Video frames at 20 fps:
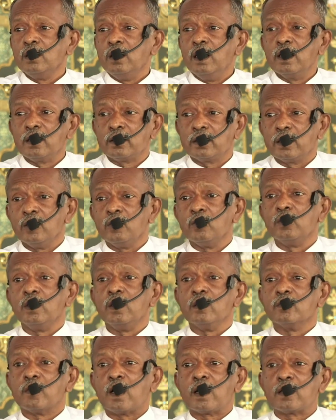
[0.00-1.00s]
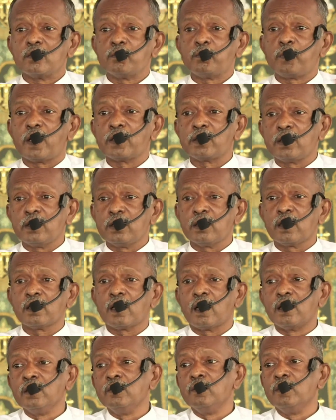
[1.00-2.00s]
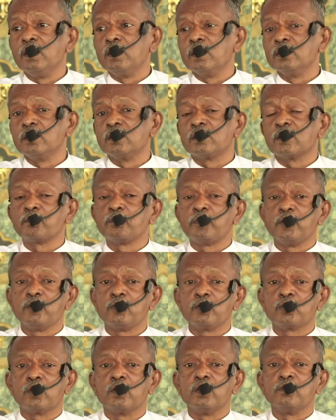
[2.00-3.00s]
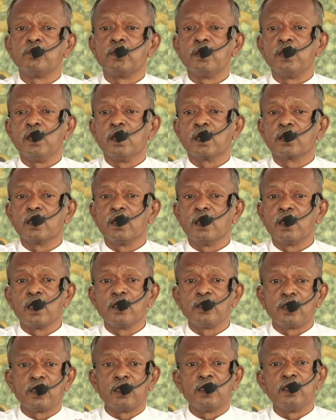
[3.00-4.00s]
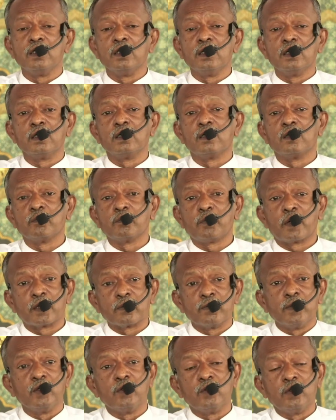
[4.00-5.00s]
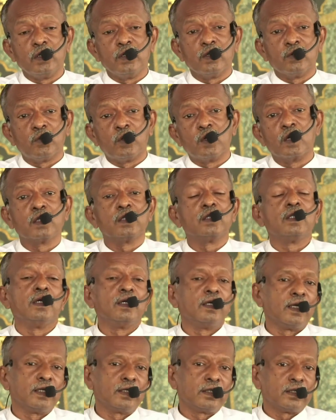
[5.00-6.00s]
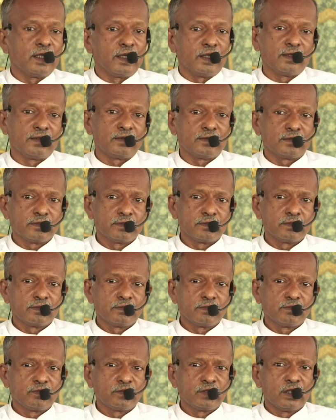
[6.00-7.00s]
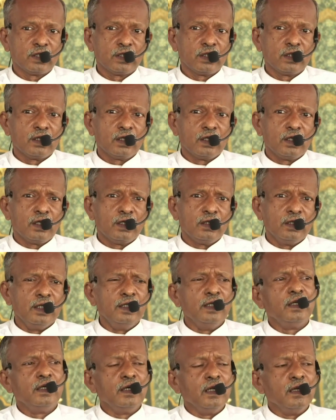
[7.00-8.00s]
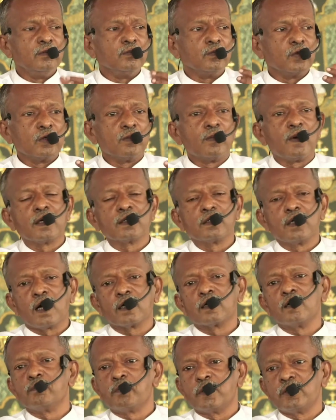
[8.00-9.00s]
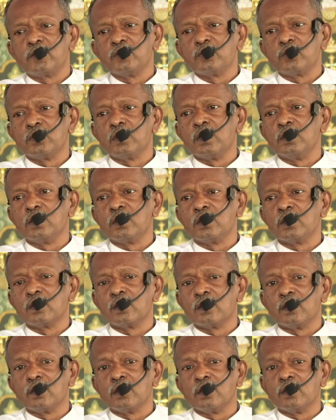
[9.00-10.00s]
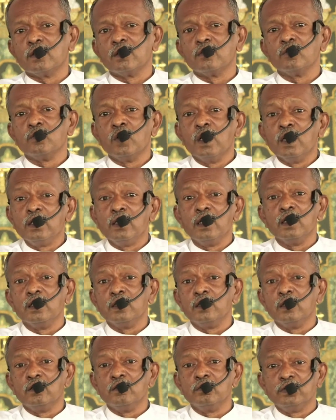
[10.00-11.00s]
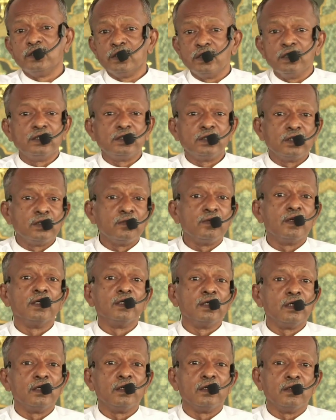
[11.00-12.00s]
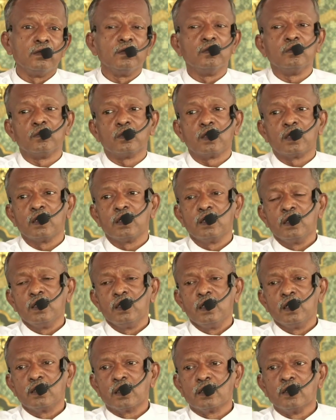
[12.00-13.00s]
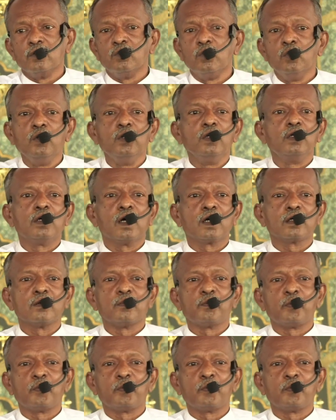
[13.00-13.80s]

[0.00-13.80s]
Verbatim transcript: இயற்கையினுடைய மாறுபாட்டினால் அடிவிலிருந்து தப்பித்துக் கொள்ளும்படியாக இறைச்சலிடுகின்ற பறவைகளுடைய ஓலத்தை கேட்டேன் எதிரிகளின் மூலமாக அகப்பட்டு கொண்டிருக்கின்ற விலங்கினங்களும் சிறு சிறு விலங்குகளும் தங்கள் உயிருக்காக